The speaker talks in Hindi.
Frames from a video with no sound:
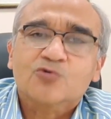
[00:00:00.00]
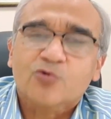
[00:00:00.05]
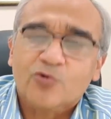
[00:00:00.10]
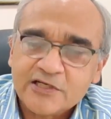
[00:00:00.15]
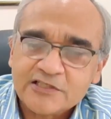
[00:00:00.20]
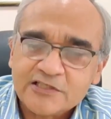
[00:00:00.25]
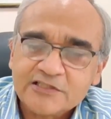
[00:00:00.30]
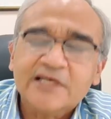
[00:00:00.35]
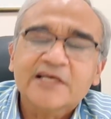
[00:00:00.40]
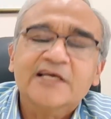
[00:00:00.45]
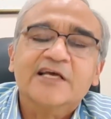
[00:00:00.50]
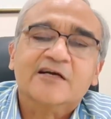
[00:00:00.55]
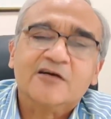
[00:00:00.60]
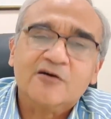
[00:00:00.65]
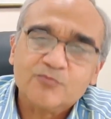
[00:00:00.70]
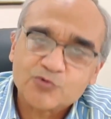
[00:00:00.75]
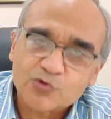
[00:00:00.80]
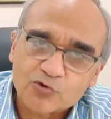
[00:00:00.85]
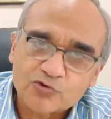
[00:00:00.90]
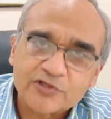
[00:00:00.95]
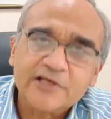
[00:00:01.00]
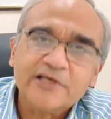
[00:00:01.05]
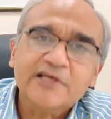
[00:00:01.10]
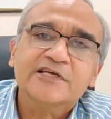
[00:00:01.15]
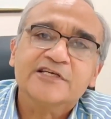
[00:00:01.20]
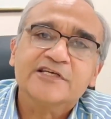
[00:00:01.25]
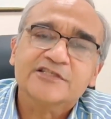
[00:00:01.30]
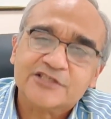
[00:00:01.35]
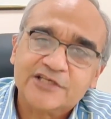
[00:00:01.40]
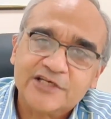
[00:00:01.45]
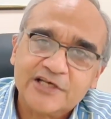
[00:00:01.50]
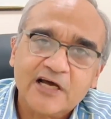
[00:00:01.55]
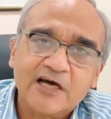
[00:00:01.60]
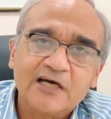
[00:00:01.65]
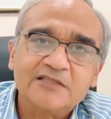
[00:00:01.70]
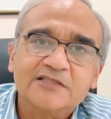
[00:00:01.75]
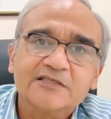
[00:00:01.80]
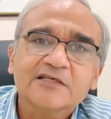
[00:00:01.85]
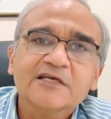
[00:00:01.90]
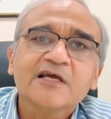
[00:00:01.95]
थोड़े से हिकअप्स होते हैं हिचकियाँ
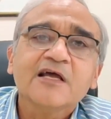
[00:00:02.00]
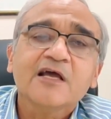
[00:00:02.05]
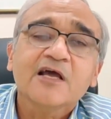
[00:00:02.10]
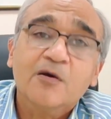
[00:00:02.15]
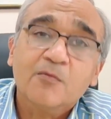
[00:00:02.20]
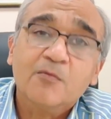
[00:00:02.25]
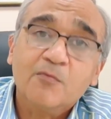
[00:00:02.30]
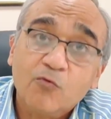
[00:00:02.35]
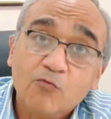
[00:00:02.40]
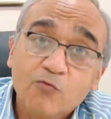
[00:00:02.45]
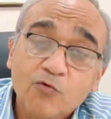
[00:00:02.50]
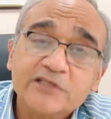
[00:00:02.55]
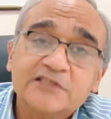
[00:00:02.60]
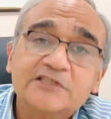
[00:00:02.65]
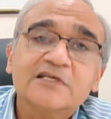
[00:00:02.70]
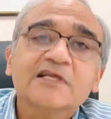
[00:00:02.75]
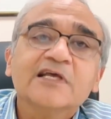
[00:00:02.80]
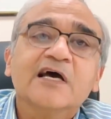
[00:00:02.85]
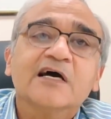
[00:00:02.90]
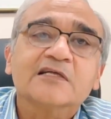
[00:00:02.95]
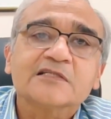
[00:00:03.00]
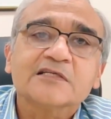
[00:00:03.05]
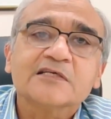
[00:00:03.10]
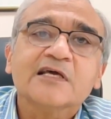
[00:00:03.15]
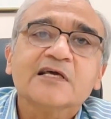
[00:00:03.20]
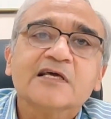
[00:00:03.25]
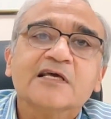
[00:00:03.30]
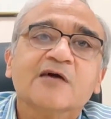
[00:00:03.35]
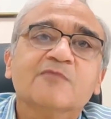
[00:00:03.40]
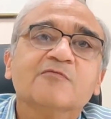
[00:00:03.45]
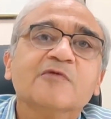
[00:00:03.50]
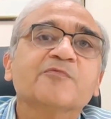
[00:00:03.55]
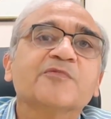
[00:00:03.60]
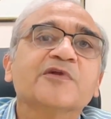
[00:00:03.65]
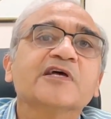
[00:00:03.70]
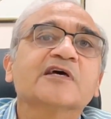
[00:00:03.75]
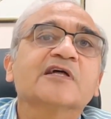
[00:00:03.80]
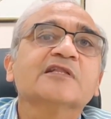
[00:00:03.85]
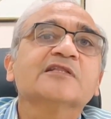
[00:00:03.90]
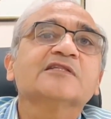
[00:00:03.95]
आती हैं वो इसलिए आती हैं कि हम
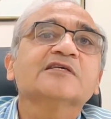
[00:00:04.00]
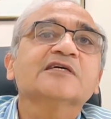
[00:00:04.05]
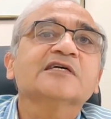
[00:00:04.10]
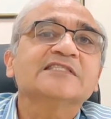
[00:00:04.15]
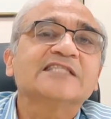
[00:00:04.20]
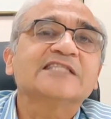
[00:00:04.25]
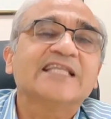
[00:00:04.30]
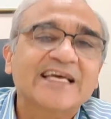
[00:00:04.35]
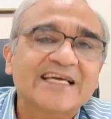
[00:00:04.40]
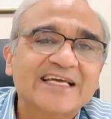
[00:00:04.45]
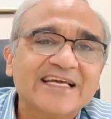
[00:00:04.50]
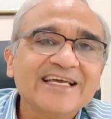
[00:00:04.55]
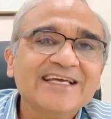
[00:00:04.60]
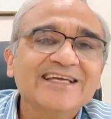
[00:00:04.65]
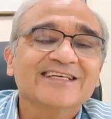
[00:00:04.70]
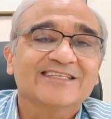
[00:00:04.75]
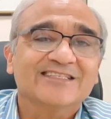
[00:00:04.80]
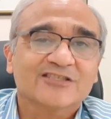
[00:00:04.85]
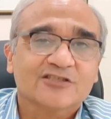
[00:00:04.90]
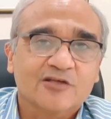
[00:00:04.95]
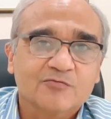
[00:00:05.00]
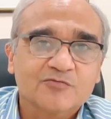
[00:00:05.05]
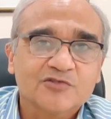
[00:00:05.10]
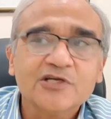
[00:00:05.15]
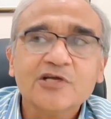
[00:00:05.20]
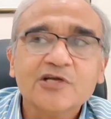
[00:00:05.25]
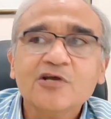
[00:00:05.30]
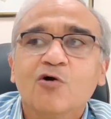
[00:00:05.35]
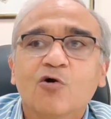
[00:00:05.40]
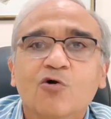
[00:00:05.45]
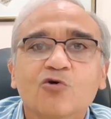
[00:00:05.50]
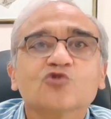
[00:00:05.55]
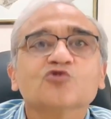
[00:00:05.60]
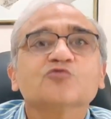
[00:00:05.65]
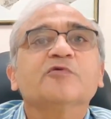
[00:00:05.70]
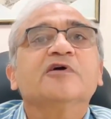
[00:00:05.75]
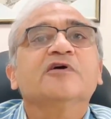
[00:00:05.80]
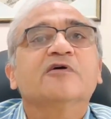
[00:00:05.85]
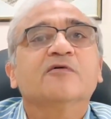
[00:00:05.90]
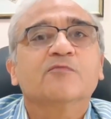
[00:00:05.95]
अपनी गलतियाँ देखें समझें और उस
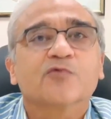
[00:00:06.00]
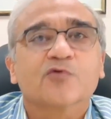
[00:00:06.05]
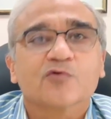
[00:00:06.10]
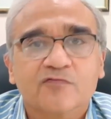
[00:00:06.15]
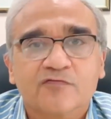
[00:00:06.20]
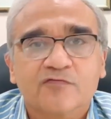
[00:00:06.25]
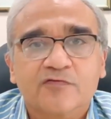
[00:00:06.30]
पर इम्प्रूव